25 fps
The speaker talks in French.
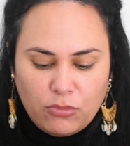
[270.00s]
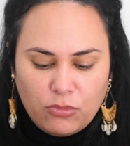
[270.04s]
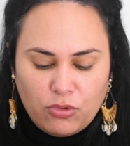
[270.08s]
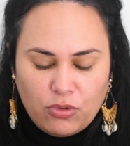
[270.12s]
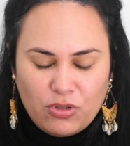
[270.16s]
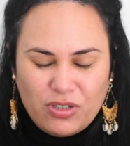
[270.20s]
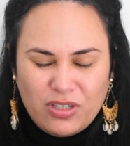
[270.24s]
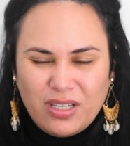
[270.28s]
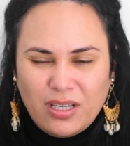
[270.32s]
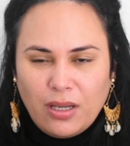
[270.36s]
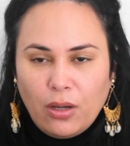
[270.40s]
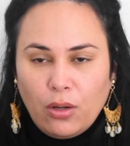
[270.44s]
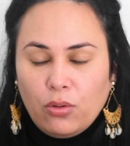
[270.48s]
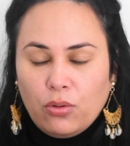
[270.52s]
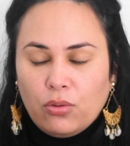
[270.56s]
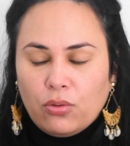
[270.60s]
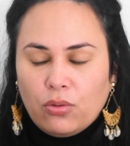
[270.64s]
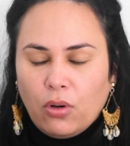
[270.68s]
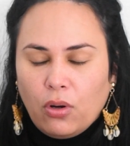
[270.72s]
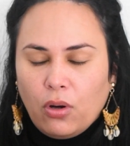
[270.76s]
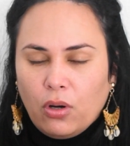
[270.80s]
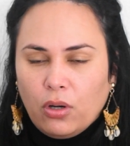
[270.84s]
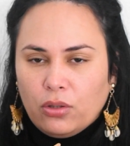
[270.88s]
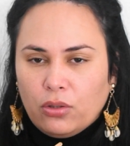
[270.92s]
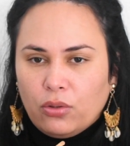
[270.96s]
que c'est
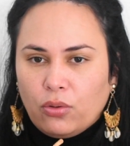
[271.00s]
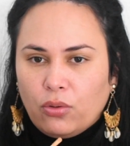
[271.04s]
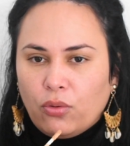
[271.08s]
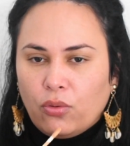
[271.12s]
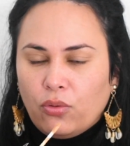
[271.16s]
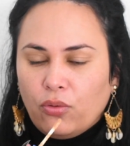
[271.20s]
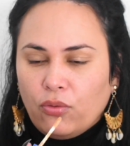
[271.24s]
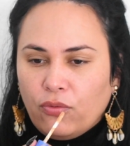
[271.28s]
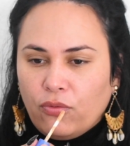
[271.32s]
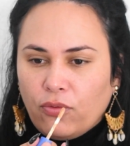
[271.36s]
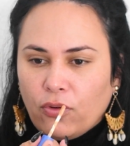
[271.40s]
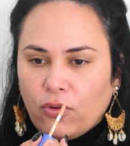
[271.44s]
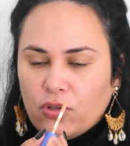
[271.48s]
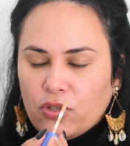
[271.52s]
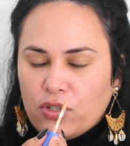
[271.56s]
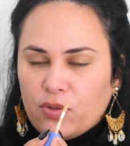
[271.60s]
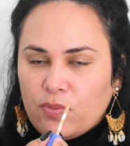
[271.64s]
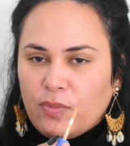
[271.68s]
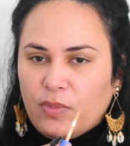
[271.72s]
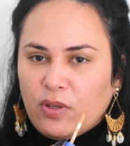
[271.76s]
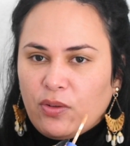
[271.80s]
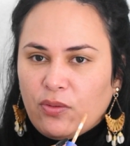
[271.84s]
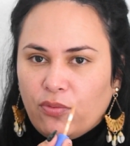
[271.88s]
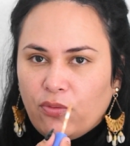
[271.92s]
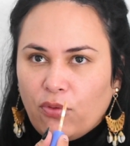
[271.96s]
une haute couvrance,
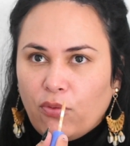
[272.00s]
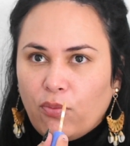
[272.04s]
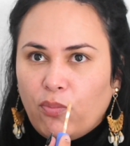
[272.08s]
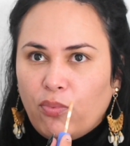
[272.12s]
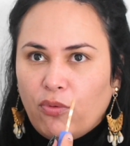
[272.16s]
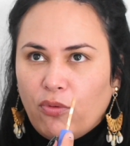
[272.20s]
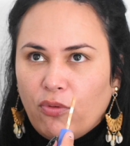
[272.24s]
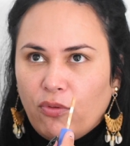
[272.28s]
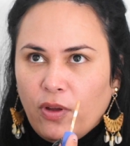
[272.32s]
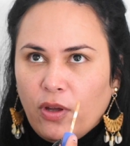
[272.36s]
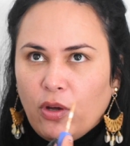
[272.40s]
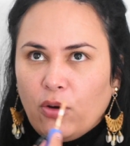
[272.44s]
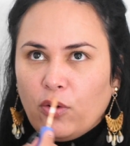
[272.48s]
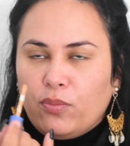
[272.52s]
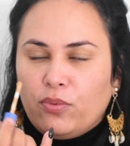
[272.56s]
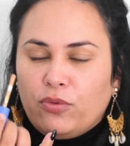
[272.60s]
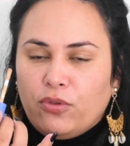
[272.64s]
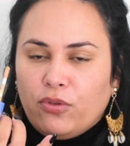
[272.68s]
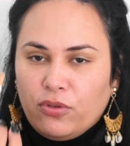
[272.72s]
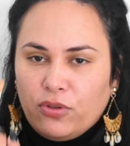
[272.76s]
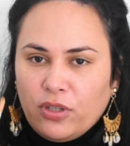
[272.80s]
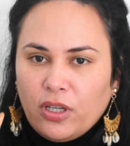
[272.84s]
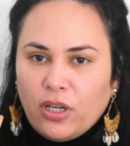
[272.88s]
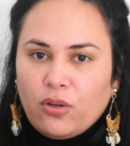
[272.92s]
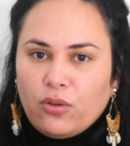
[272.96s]
mais vous pouvez
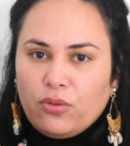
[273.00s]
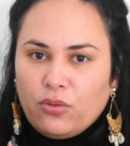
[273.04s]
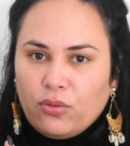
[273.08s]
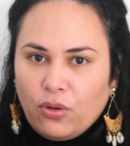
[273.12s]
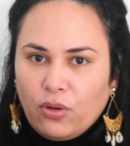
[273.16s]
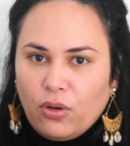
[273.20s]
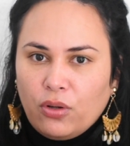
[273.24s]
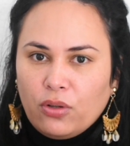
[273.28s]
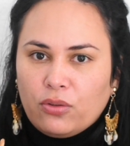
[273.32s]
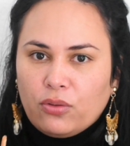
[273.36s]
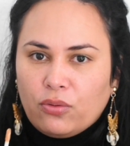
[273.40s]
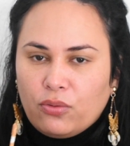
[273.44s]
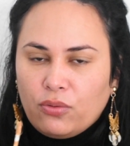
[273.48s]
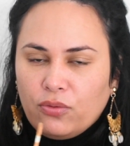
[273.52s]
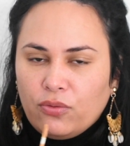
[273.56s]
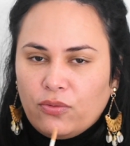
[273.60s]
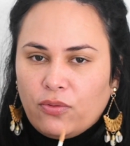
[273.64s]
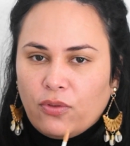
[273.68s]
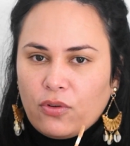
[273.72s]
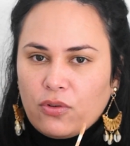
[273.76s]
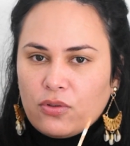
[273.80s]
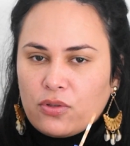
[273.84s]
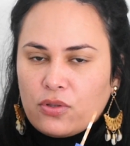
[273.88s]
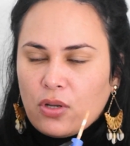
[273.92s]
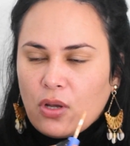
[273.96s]
obtenir une haute
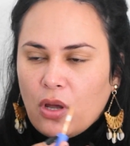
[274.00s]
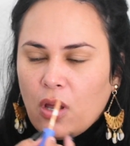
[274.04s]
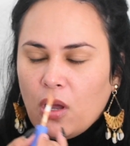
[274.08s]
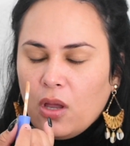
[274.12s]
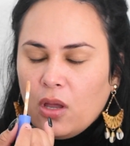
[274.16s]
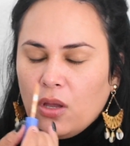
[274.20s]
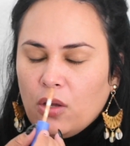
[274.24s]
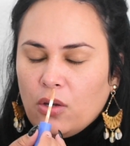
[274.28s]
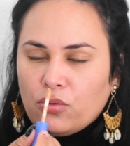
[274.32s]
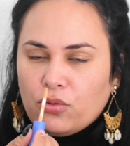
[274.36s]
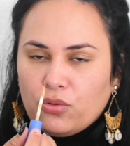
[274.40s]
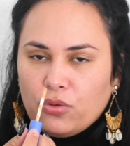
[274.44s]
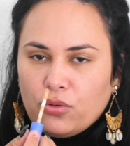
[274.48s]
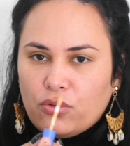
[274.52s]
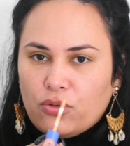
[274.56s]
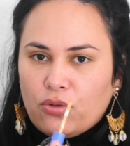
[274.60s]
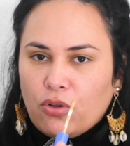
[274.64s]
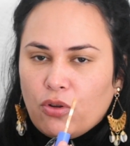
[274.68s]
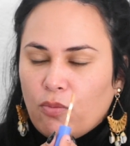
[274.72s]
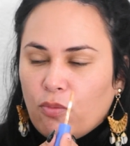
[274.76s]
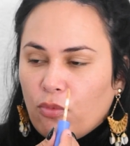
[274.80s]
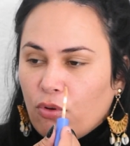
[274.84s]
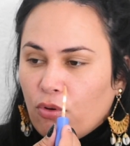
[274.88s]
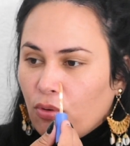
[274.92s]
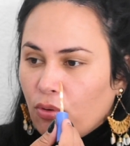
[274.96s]
couvrance
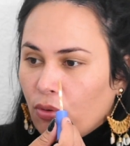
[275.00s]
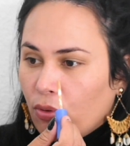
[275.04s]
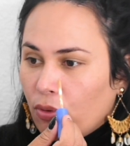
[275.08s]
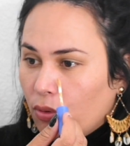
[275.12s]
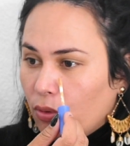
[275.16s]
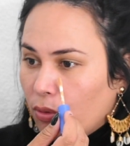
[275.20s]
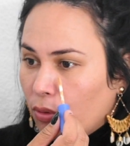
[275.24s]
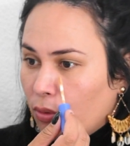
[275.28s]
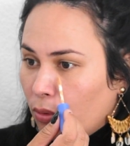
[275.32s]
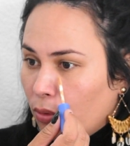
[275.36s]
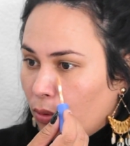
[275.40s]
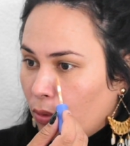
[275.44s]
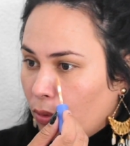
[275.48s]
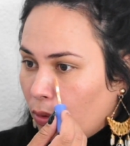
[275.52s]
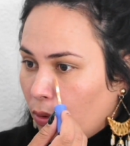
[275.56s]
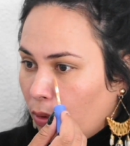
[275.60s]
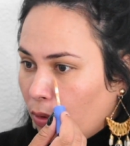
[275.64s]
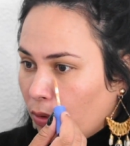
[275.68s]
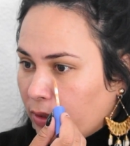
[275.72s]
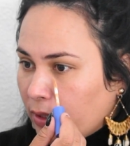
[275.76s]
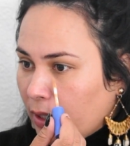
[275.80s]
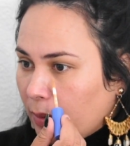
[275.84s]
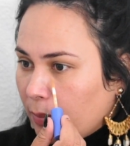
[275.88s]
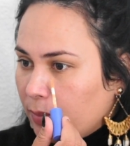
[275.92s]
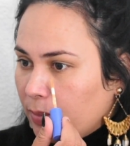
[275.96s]
justement euh,
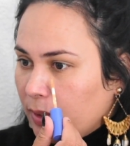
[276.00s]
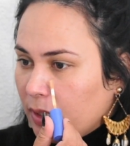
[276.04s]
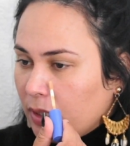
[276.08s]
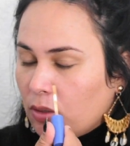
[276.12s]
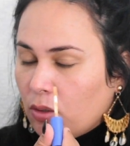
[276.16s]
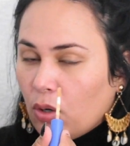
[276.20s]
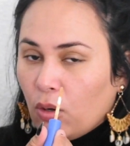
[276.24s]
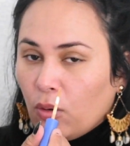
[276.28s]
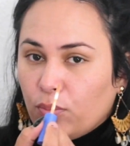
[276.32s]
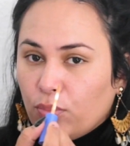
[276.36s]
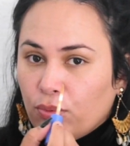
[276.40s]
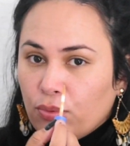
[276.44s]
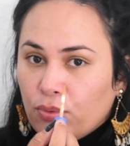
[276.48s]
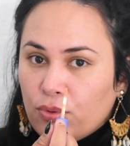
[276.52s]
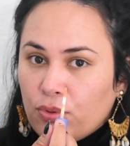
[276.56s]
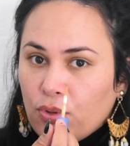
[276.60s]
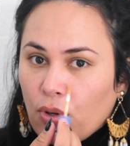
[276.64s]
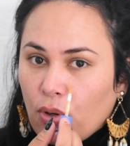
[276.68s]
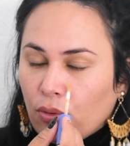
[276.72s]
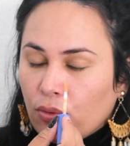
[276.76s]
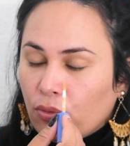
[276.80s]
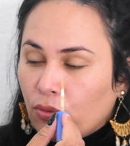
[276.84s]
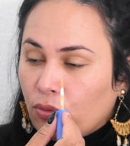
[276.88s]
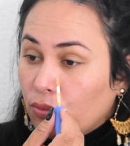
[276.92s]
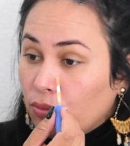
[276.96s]
en appliquant
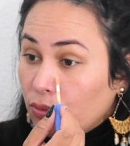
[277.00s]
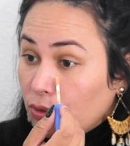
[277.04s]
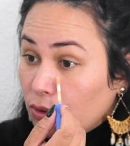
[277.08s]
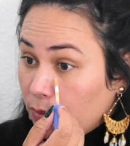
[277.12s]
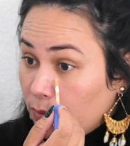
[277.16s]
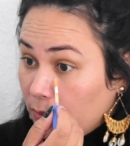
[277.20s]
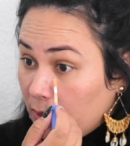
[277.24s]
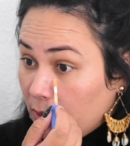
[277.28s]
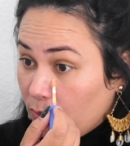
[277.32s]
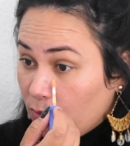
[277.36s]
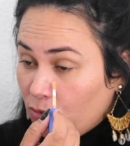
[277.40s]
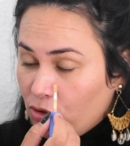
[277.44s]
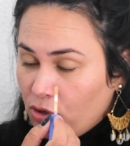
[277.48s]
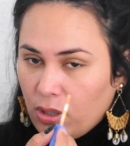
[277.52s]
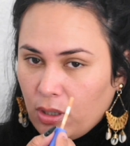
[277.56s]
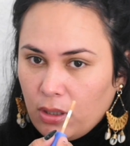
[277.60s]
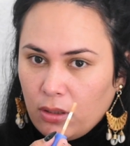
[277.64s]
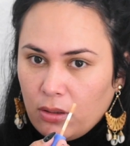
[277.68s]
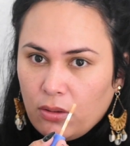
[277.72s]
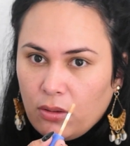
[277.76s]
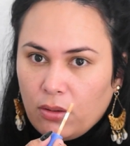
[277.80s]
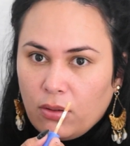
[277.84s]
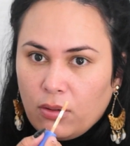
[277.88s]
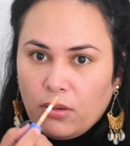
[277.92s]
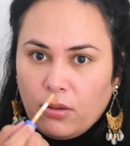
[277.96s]
plusieurs couches, mais
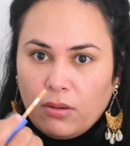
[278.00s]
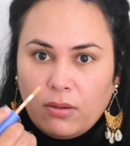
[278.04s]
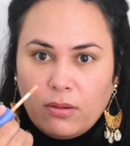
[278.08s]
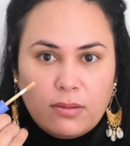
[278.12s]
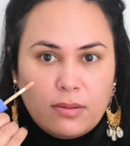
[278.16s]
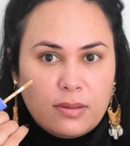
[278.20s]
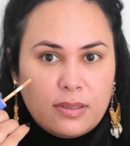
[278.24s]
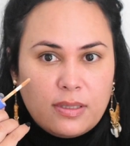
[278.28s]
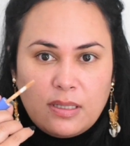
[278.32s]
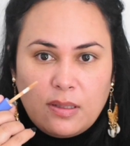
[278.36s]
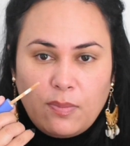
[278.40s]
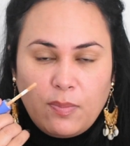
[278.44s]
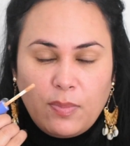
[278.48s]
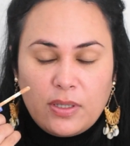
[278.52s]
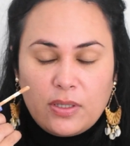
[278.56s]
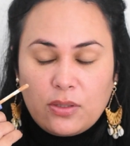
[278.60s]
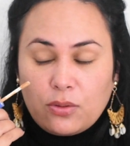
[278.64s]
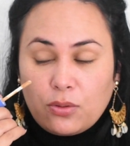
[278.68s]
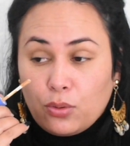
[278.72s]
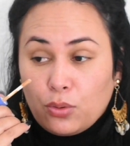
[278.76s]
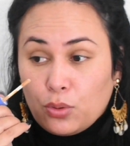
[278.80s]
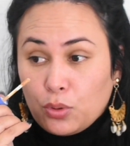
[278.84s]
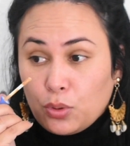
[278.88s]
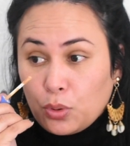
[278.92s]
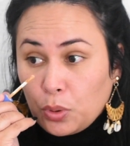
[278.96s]
moi euh, c'est pas
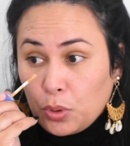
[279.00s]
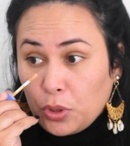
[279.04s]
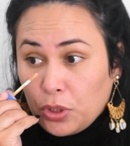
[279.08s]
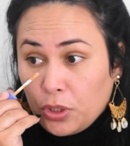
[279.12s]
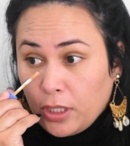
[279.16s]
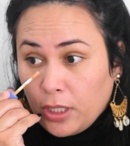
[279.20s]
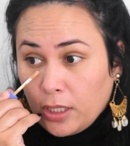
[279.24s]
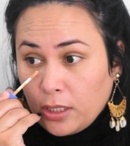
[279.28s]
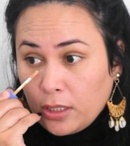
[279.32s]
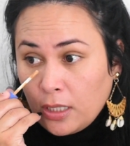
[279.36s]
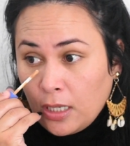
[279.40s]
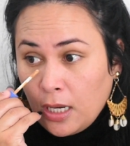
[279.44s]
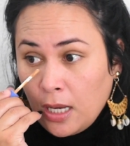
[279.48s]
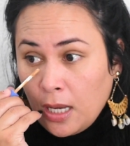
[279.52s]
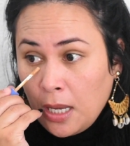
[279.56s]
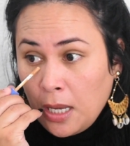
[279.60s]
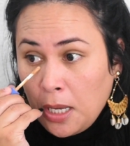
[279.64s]
ce que je recherche.